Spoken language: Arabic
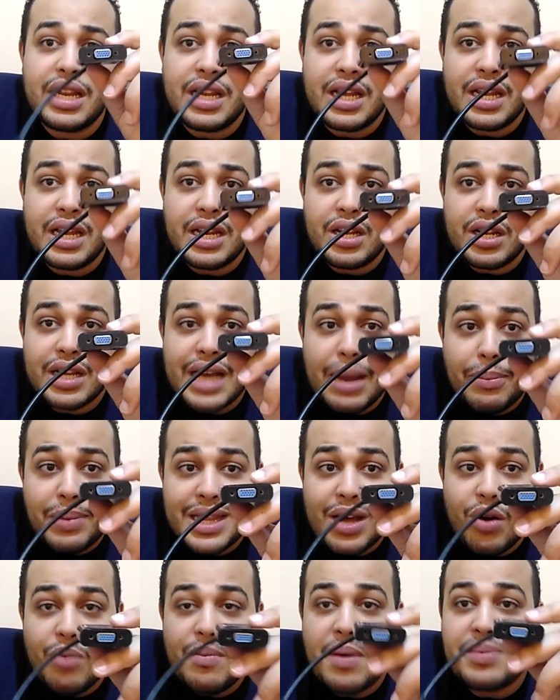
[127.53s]
الكابل
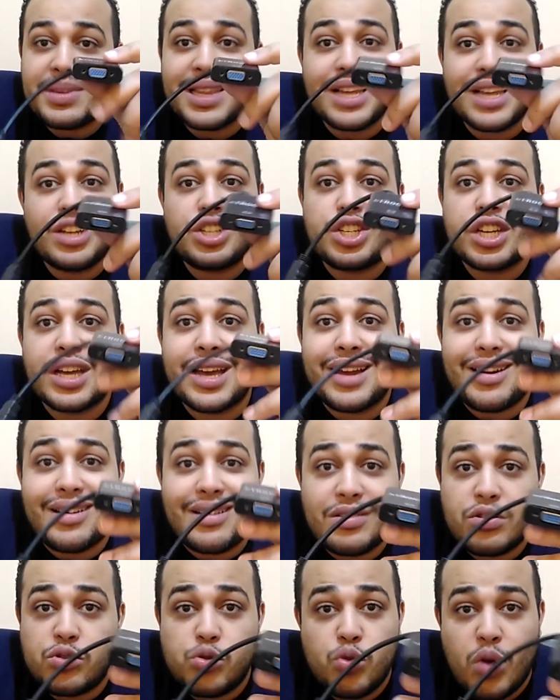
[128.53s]
ده ما بينقلش غير
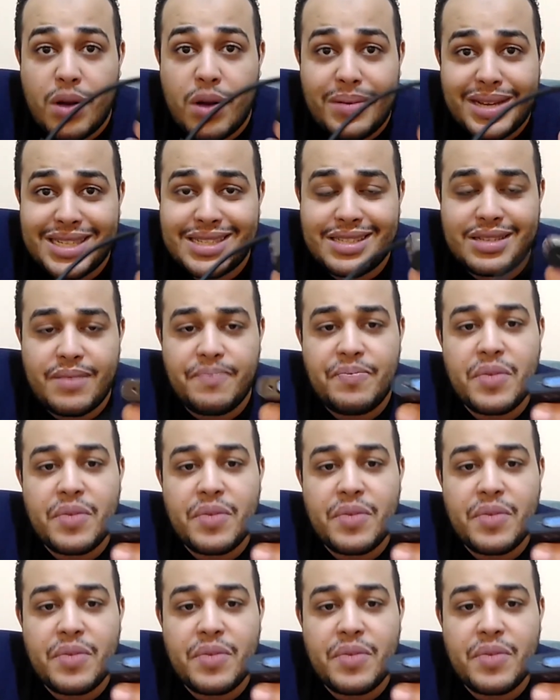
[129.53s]
صوره بس